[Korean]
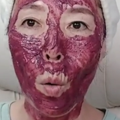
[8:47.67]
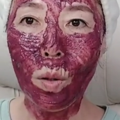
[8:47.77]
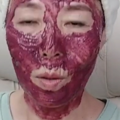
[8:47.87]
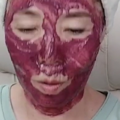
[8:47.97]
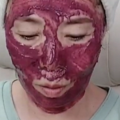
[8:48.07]

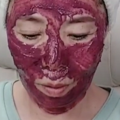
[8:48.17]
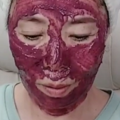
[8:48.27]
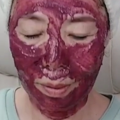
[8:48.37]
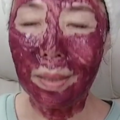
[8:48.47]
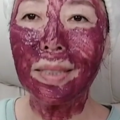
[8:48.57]
오,
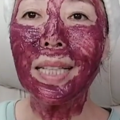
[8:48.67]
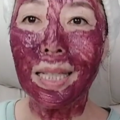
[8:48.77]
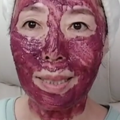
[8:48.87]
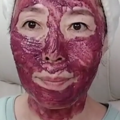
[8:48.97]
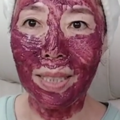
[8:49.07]

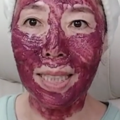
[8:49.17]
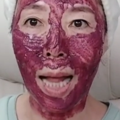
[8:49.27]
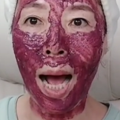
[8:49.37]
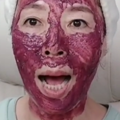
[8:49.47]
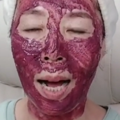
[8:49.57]

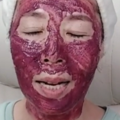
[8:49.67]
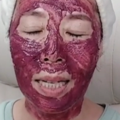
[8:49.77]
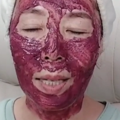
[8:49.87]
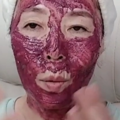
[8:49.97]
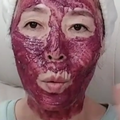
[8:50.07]
끝났습니다.
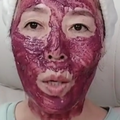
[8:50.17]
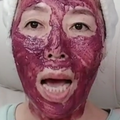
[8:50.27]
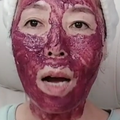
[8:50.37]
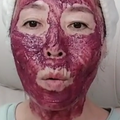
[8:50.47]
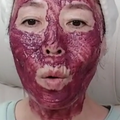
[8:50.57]

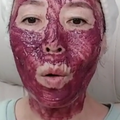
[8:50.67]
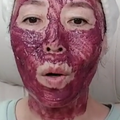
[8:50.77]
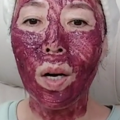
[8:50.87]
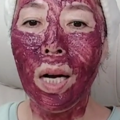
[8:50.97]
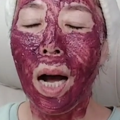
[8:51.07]
이렇게
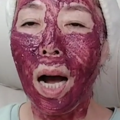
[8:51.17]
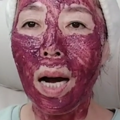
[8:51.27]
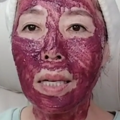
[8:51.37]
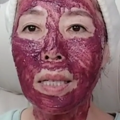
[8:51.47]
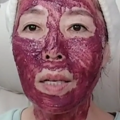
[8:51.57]
하고,
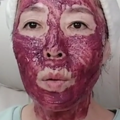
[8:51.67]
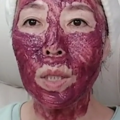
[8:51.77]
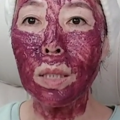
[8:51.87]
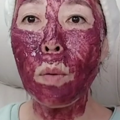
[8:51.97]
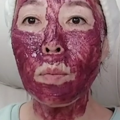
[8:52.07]
아,
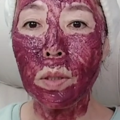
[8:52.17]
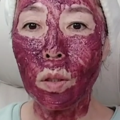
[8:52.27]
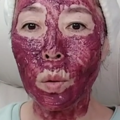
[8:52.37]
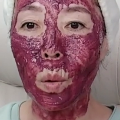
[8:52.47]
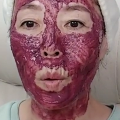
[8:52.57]
그리고 십오 분
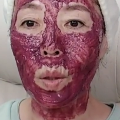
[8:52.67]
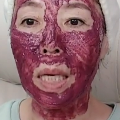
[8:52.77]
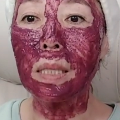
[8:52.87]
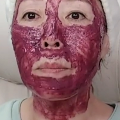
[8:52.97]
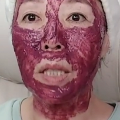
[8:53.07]
정도
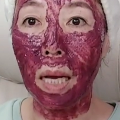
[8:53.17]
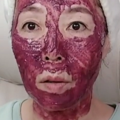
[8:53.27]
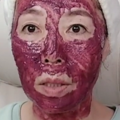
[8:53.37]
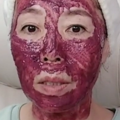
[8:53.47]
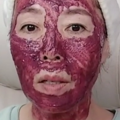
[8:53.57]
계시면
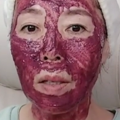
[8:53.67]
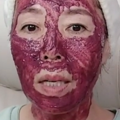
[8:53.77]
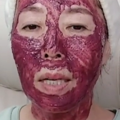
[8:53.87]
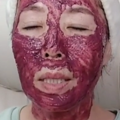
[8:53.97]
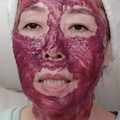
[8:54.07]
되거든요.
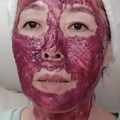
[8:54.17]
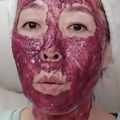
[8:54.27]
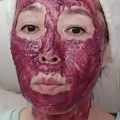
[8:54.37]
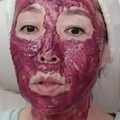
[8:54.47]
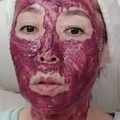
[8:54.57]

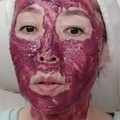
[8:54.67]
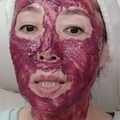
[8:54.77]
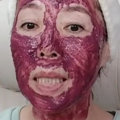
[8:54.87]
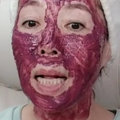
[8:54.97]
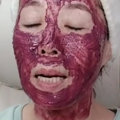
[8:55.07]
십오 분
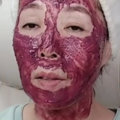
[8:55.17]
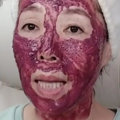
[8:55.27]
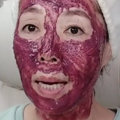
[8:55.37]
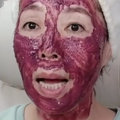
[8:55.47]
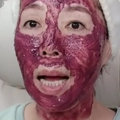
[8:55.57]
정도
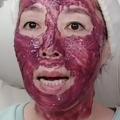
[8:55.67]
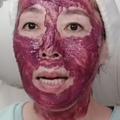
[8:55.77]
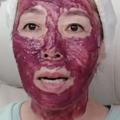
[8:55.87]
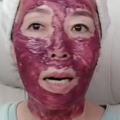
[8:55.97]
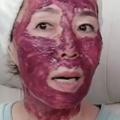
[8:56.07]
기다렸다가,
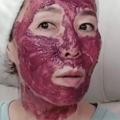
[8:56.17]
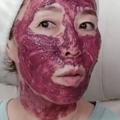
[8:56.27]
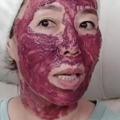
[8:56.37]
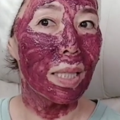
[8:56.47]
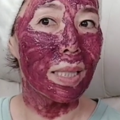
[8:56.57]
아,
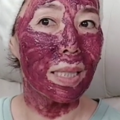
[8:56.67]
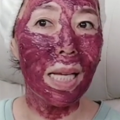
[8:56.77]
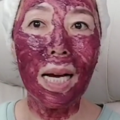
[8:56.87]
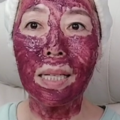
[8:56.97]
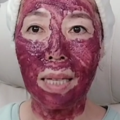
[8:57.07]
우리가 이제
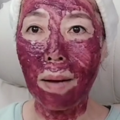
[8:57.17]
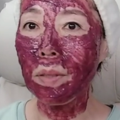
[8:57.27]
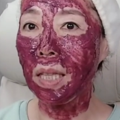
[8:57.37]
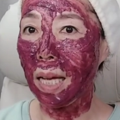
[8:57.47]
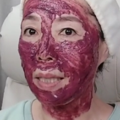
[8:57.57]
세안을
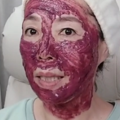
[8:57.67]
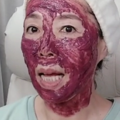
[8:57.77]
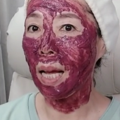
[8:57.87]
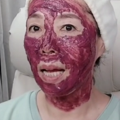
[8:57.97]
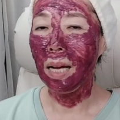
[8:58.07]
하면
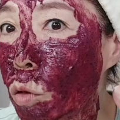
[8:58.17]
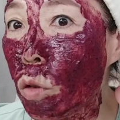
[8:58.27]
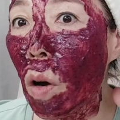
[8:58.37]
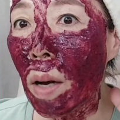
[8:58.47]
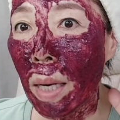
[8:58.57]
되는데,
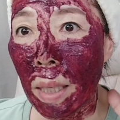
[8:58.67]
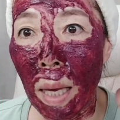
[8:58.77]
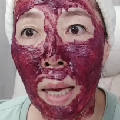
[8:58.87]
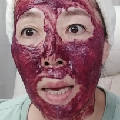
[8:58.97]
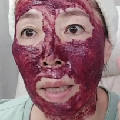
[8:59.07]

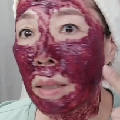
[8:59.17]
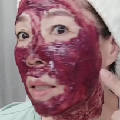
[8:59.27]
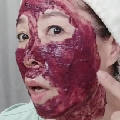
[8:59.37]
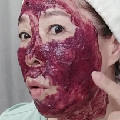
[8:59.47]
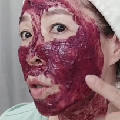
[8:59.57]
꾸덕하게
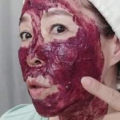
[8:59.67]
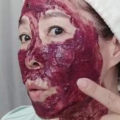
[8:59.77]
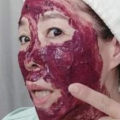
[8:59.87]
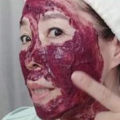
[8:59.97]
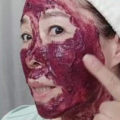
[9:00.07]
그렇게
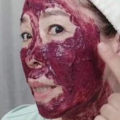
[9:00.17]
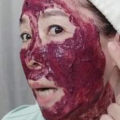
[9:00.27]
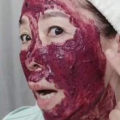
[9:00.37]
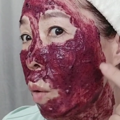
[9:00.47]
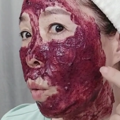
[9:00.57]

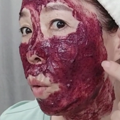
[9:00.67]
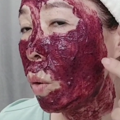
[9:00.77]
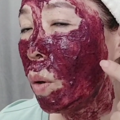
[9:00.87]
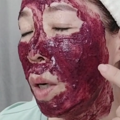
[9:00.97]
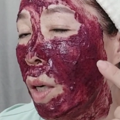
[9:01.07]
건조되지는
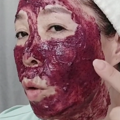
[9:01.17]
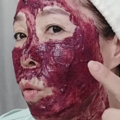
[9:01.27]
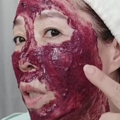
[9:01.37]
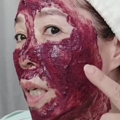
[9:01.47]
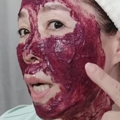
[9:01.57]
않고,
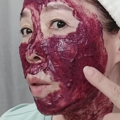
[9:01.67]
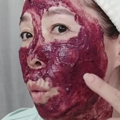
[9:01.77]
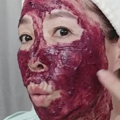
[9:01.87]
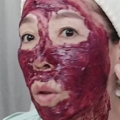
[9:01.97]
꿀이랑